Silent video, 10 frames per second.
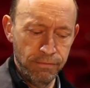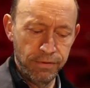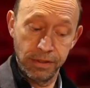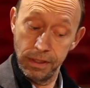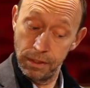
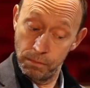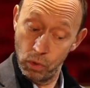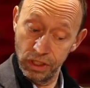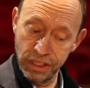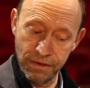Wird Ihnen
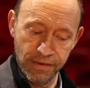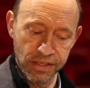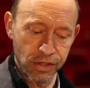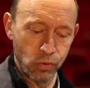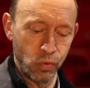
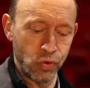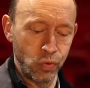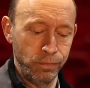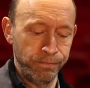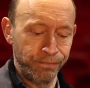möglicherweise gut
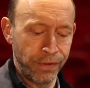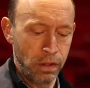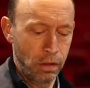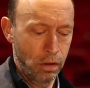tun.